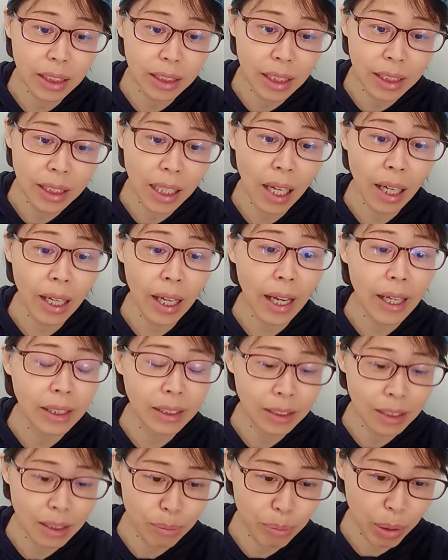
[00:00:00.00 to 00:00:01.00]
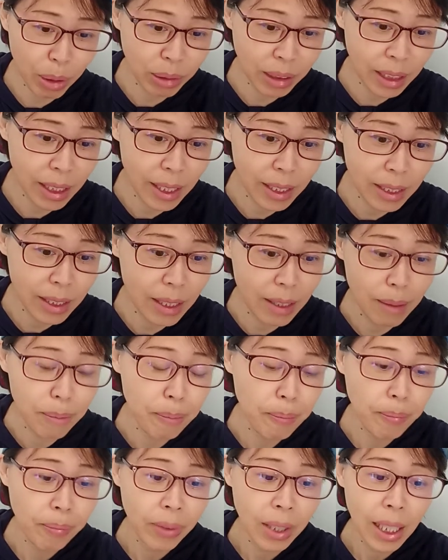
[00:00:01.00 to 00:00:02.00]
者的伤害深表歉意，
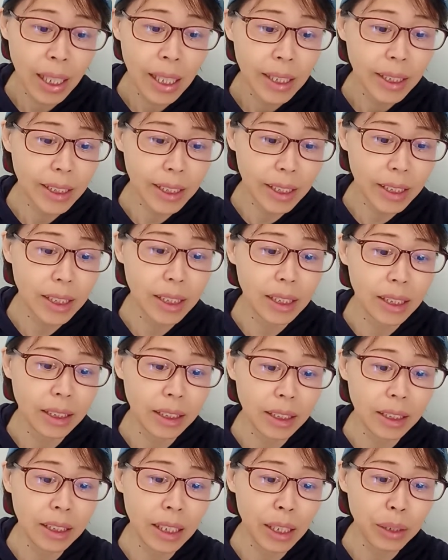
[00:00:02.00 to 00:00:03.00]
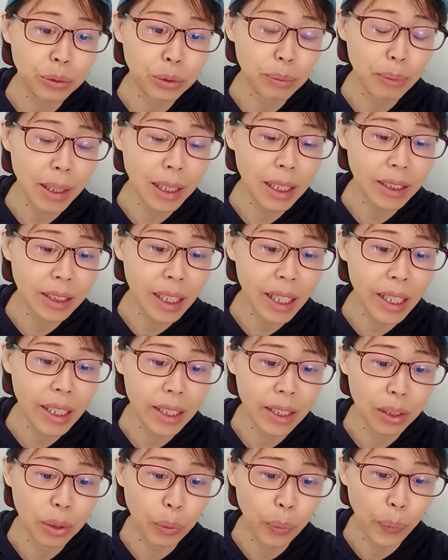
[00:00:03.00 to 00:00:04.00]
以及今天举办的电
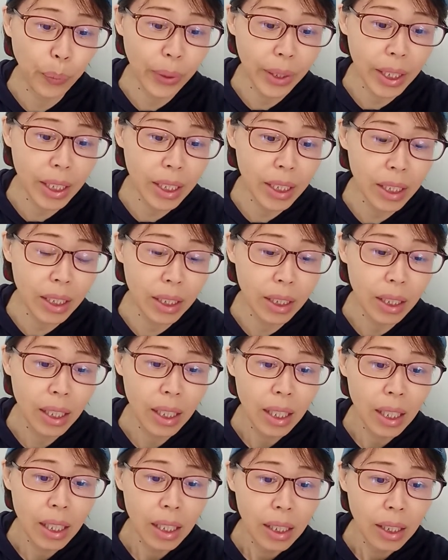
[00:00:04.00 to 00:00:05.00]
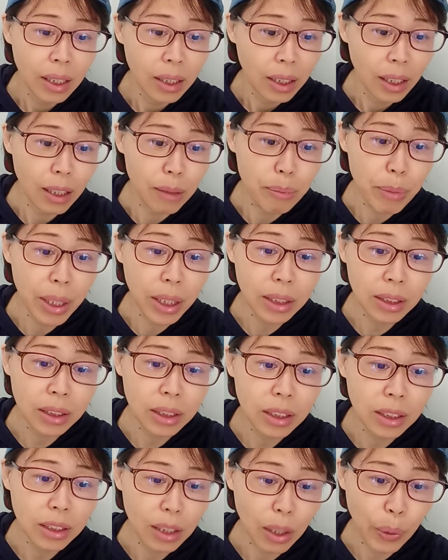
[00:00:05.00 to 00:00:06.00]
影回忆。呃，
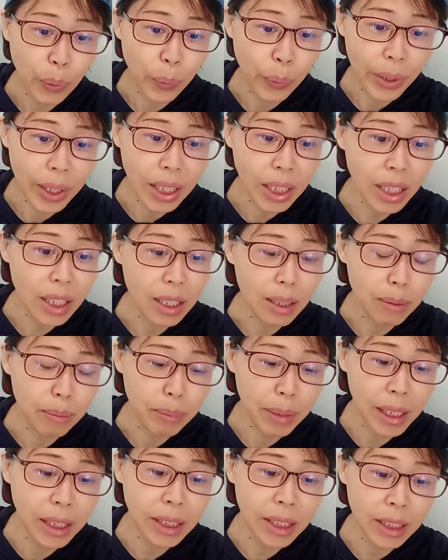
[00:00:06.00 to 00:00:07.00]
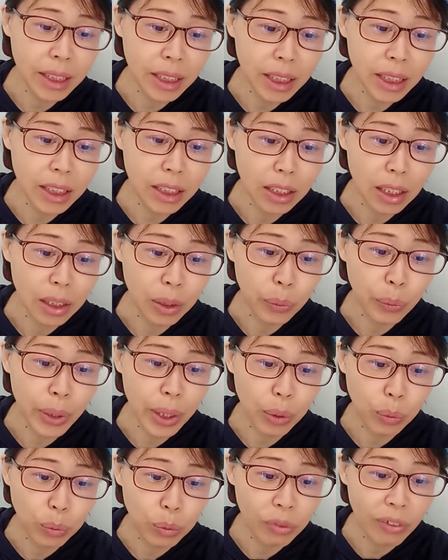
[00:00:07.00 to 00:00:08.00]
明日的回忆媒体记者
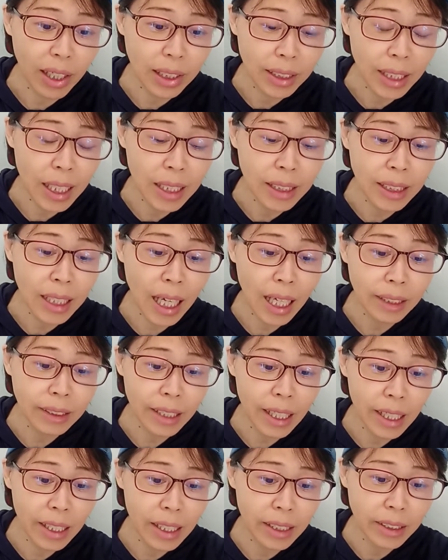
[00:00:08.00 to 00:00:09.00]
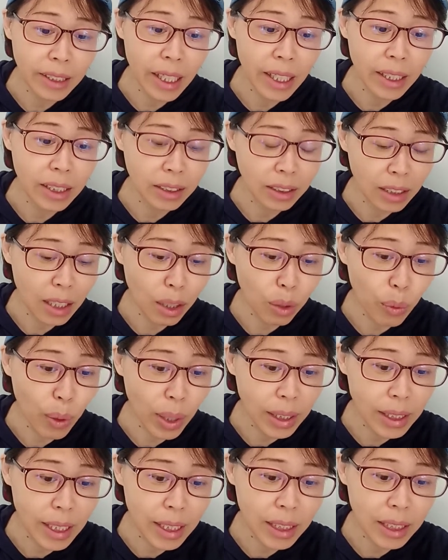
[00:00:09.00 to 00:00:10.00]
会无法参加，带给电影相
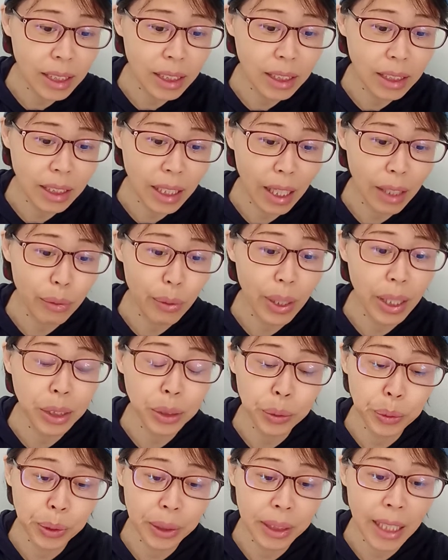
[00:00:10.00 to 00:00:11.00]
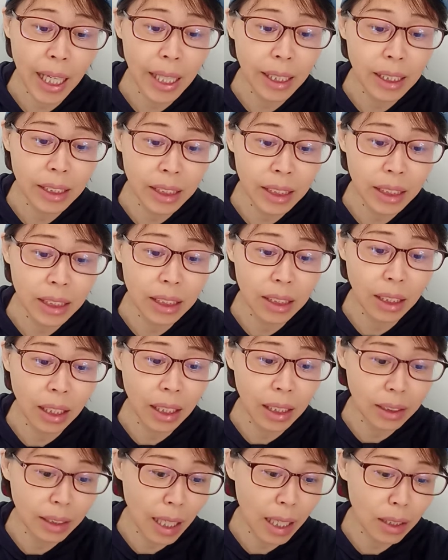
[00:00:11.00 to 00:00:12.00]
关人士、演员取材的记者
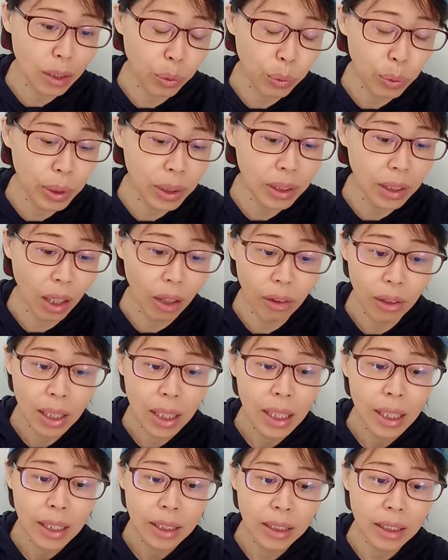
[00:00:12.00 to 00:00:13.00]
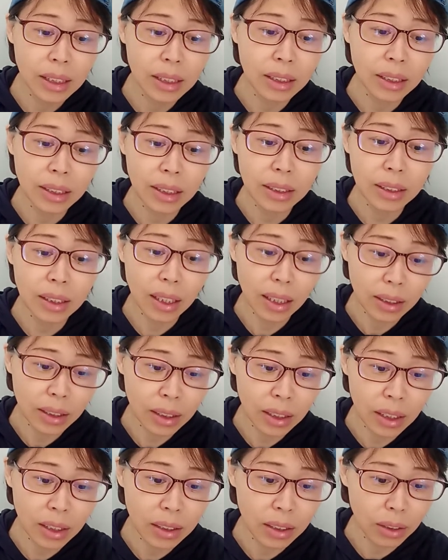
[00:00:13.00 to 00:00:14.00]
很大的困扰，真心的
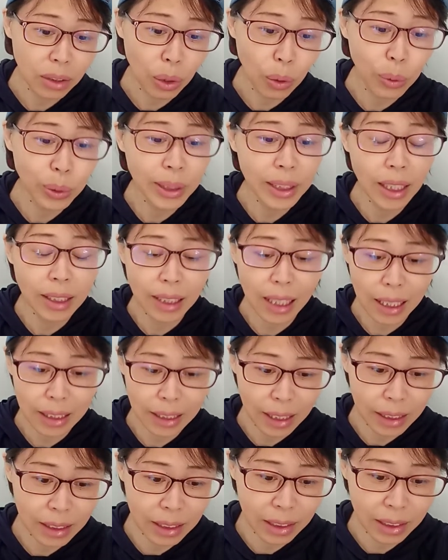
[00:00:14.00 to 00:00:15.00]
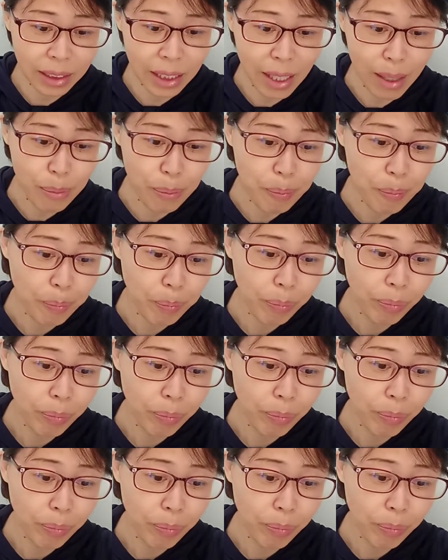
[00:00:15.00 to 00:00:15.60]
低着头向大家致歉。